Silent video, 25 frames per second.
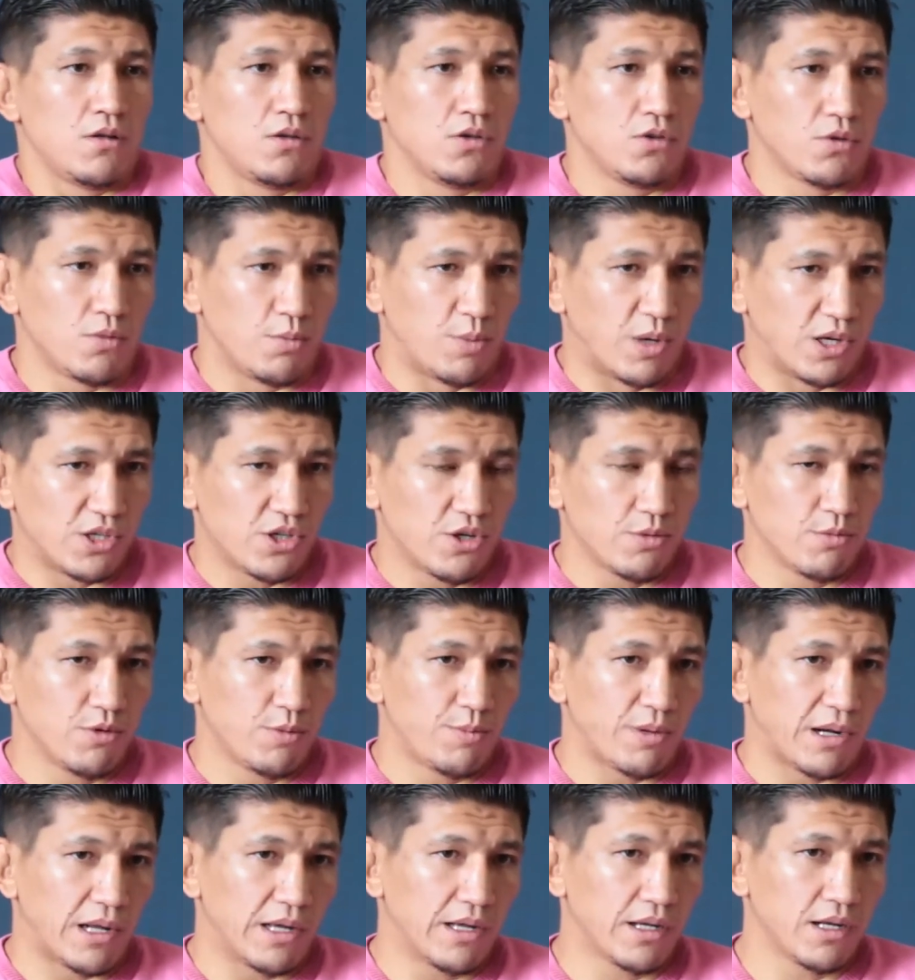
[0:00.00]
Ну, почему
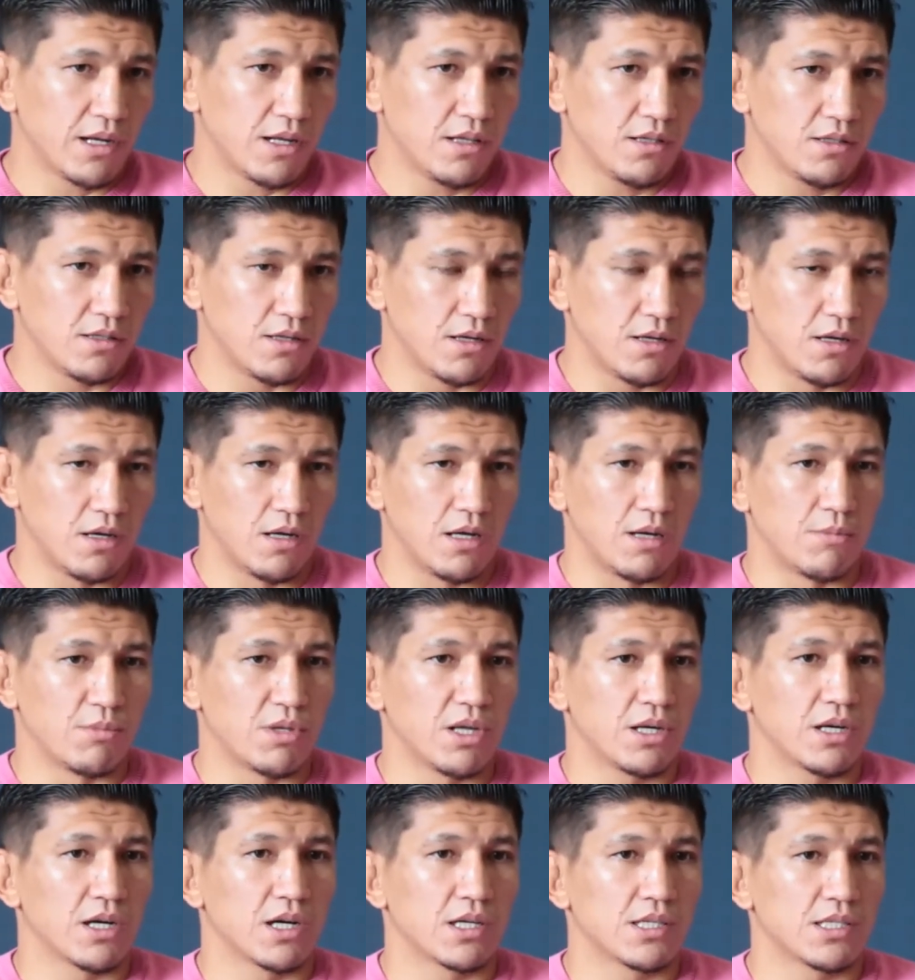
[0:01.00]
проиграл? Э,
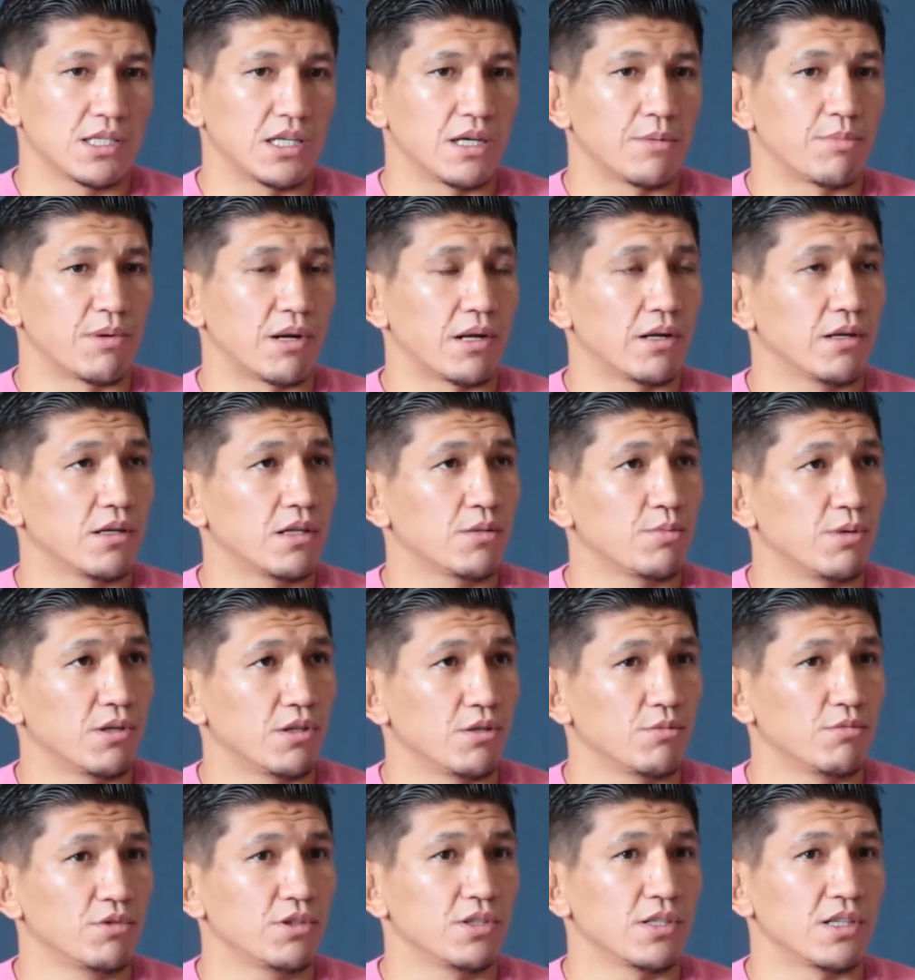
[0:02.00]
мне кажется, я проиграл,
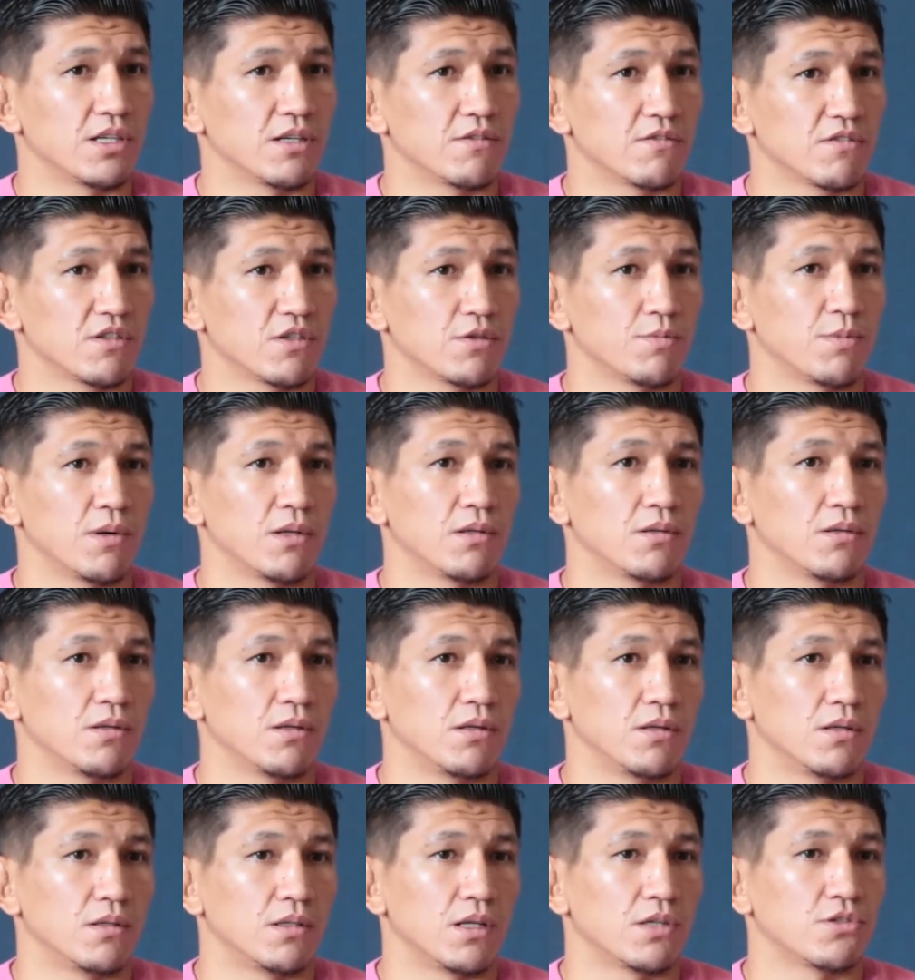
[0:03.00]
потому что я выступал
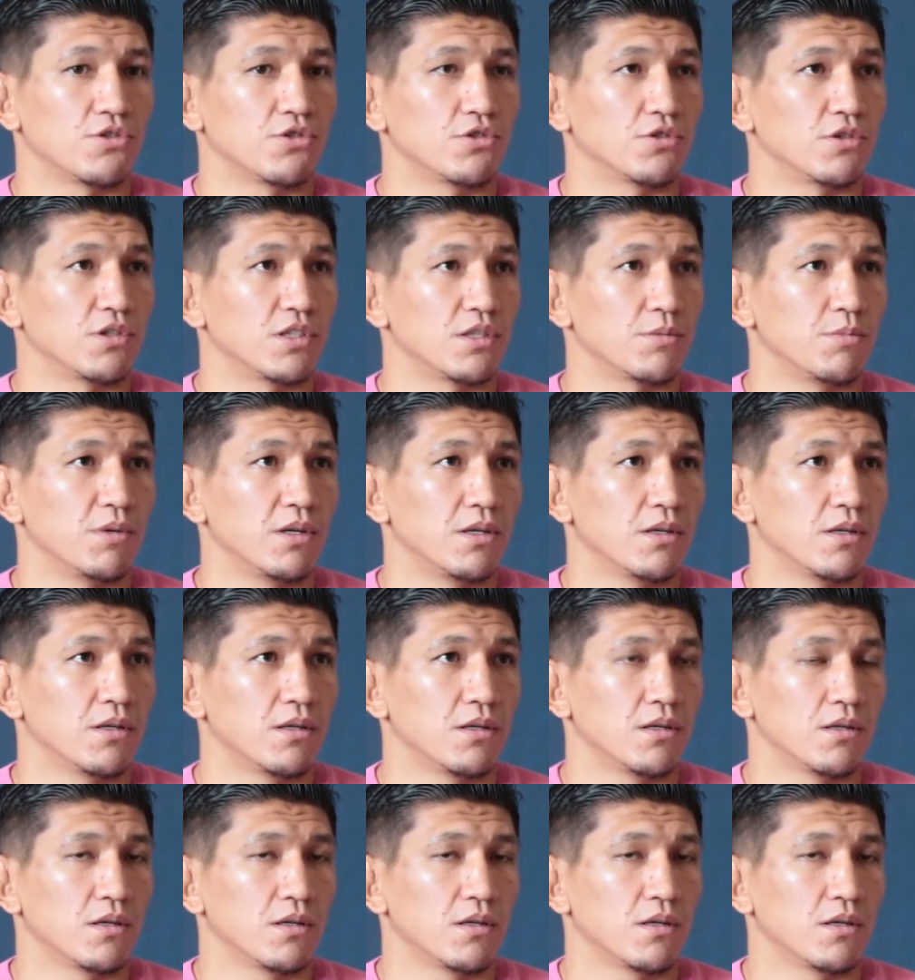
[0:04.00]
э, на чужой земле.